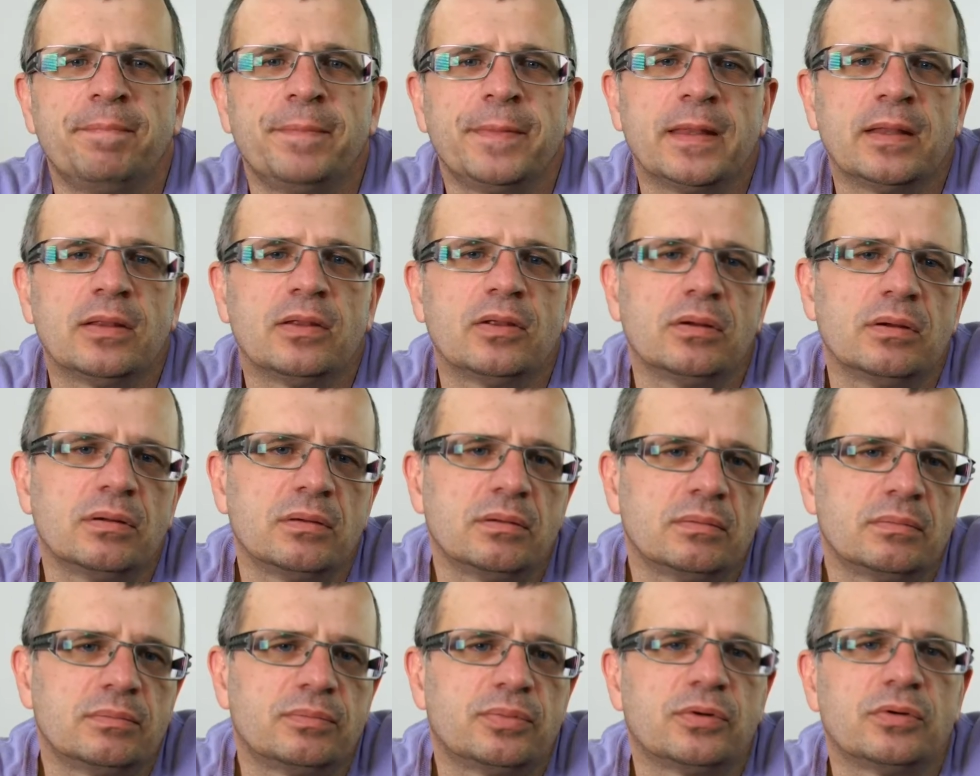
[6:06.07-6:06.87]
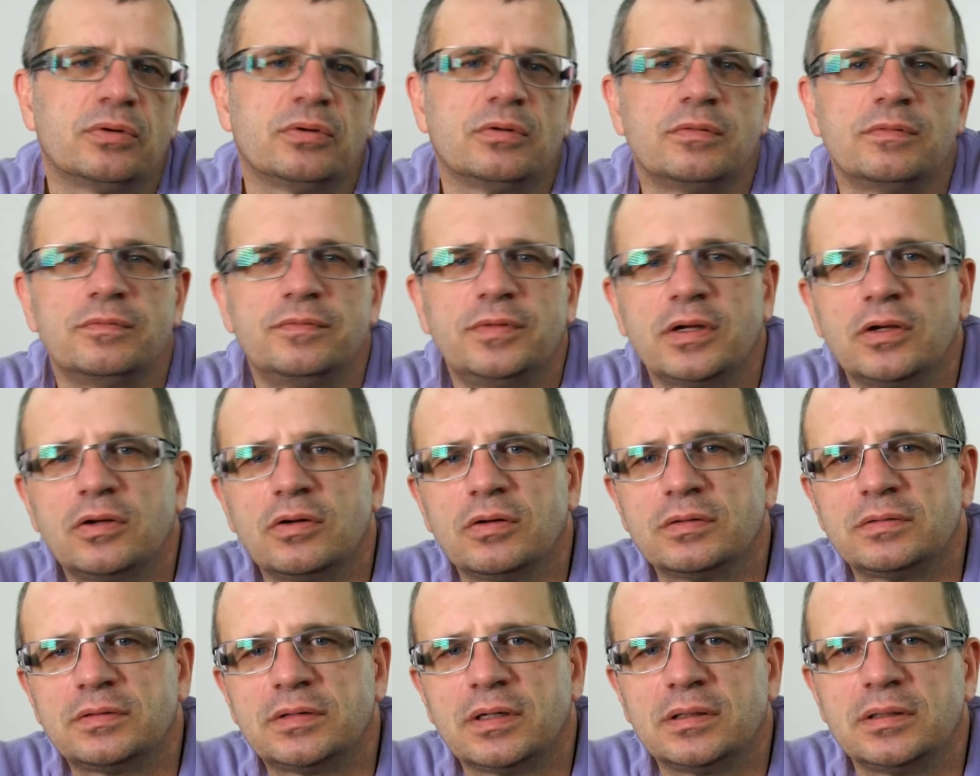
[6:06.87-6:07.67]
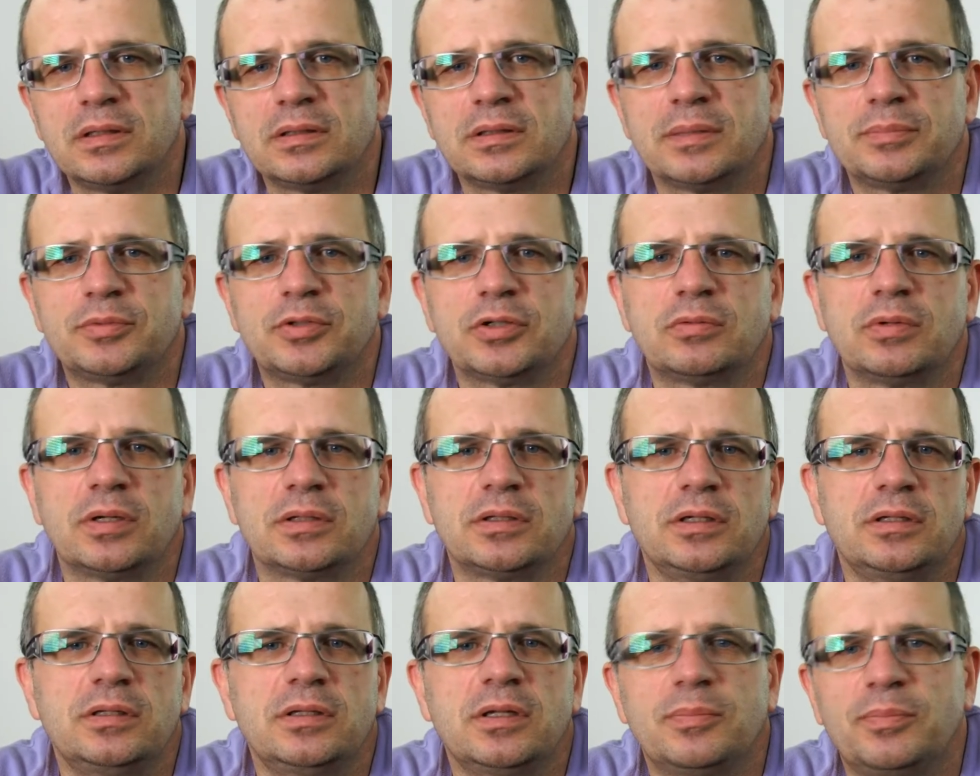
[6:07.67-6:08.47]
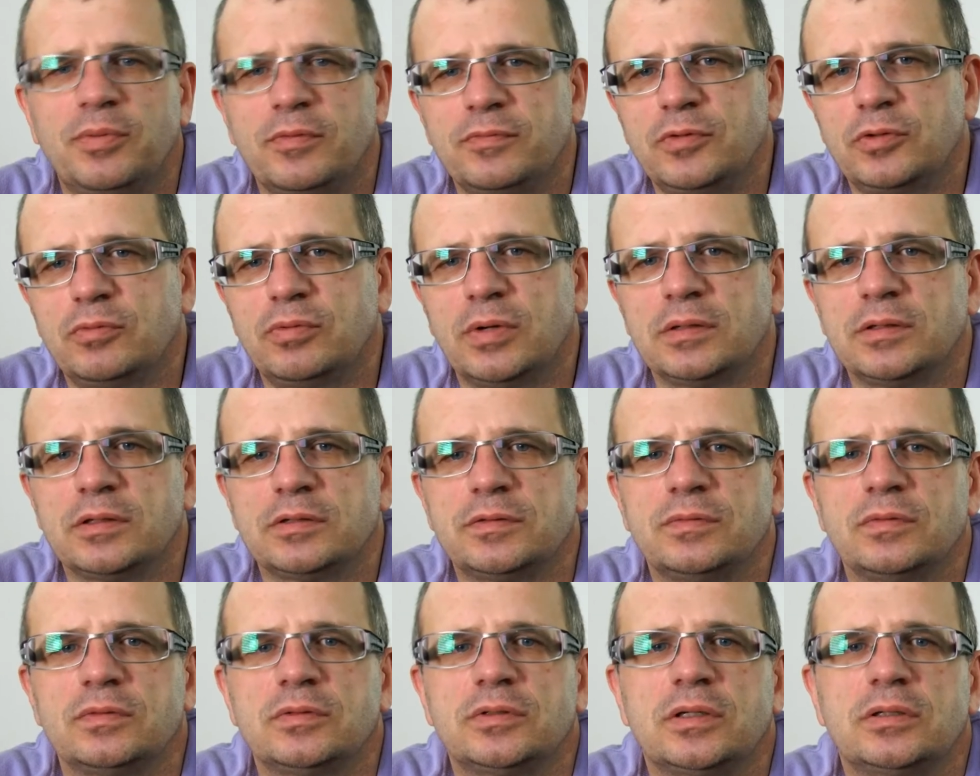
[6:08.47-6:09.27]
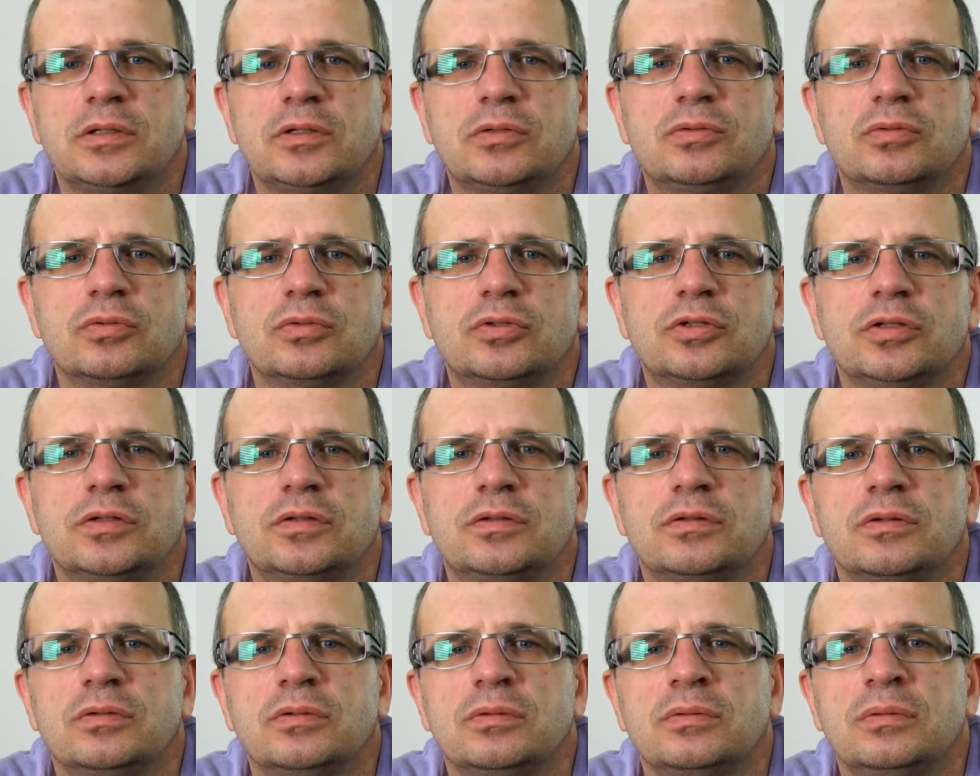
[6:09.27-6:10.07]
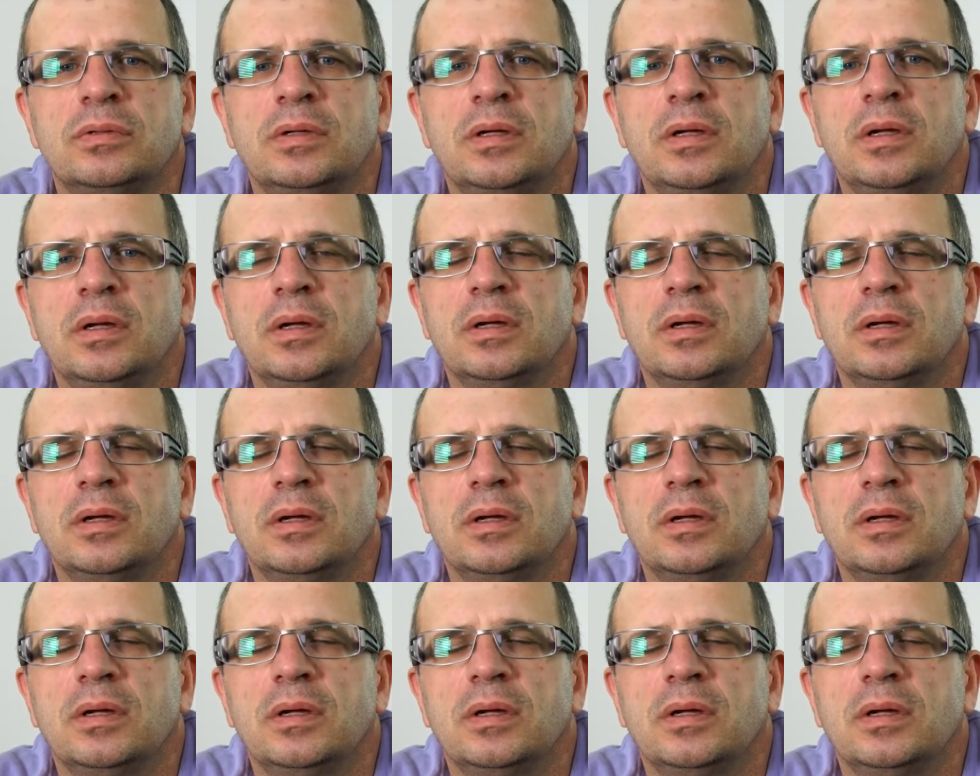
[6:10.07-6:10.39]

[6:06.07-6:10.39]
no, bo w jego ocenie na przykład inne powikłania związane z cukrzycą